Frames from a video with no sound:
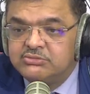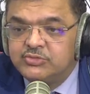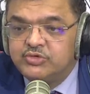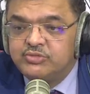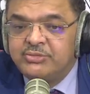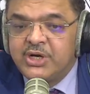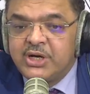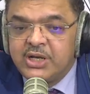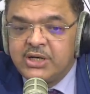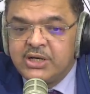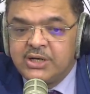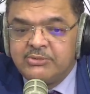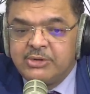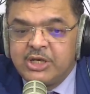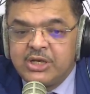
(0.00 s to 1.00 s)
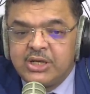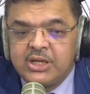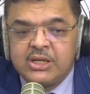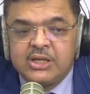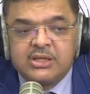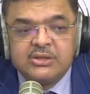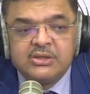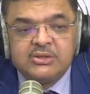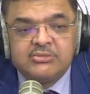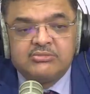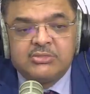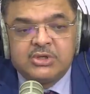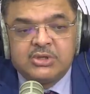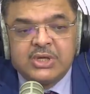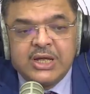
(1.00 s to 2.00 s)
مرة أنا معناها
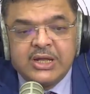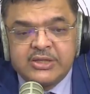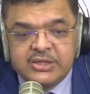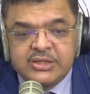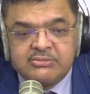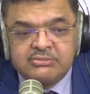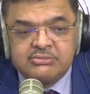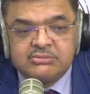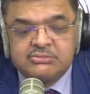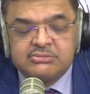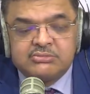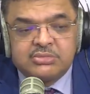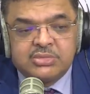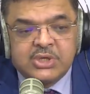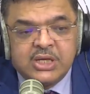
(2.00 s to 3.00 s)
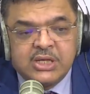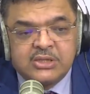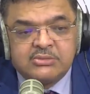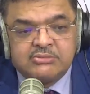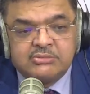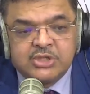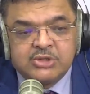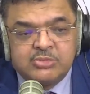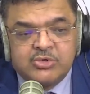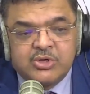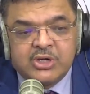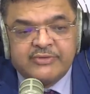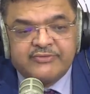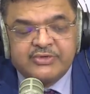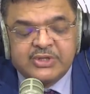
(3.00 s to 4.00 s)
حادثة قد
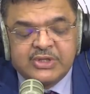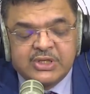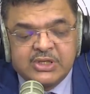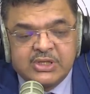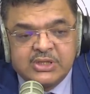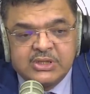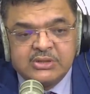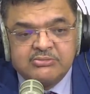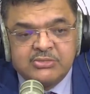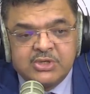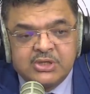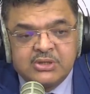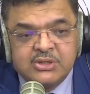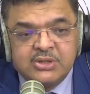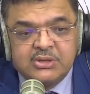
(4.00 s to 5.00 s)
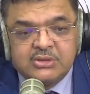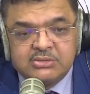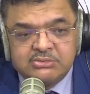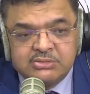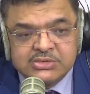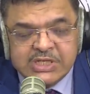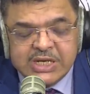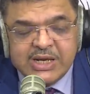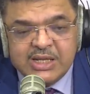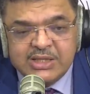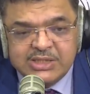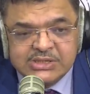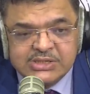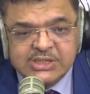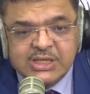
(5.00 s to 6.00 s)
مطبوعة في ذاكرتي ما صرحت
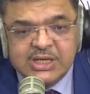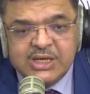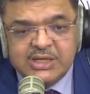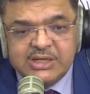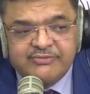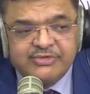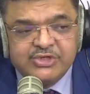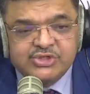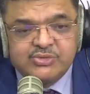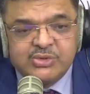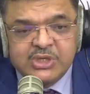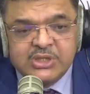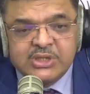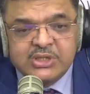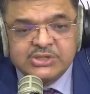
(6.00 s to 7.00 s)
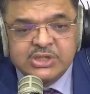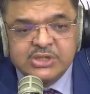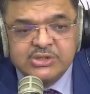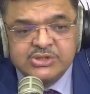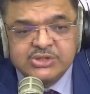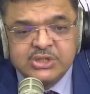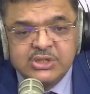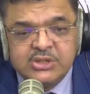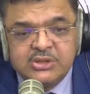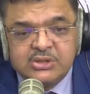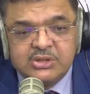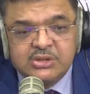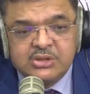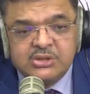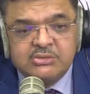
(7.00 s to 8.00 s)
تصريح هكا فيه شوية تشنج
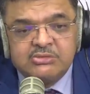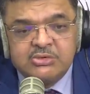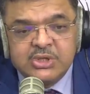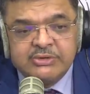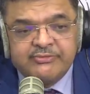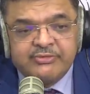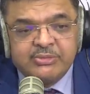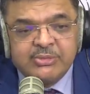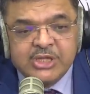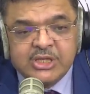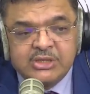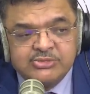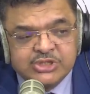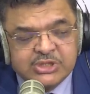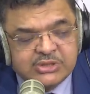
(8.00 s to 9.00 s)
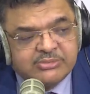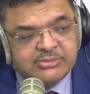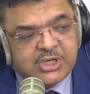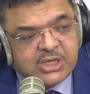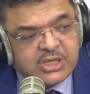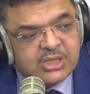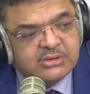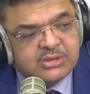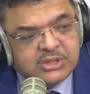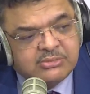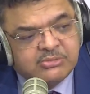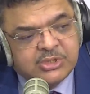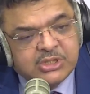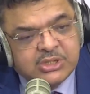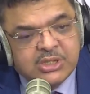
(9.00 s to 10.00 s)
أه وأنا في مطعم جات امرأة وهي
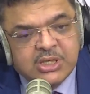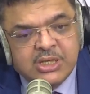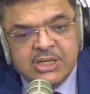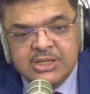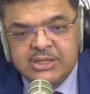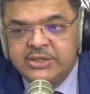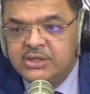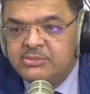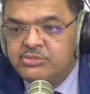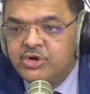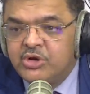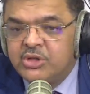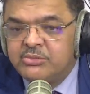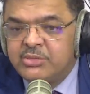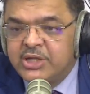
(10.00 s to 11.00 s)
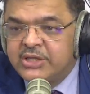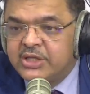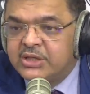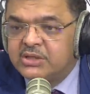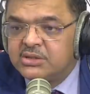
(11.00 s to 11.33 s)
بنتها قالت لي نحب نقعد بحذاك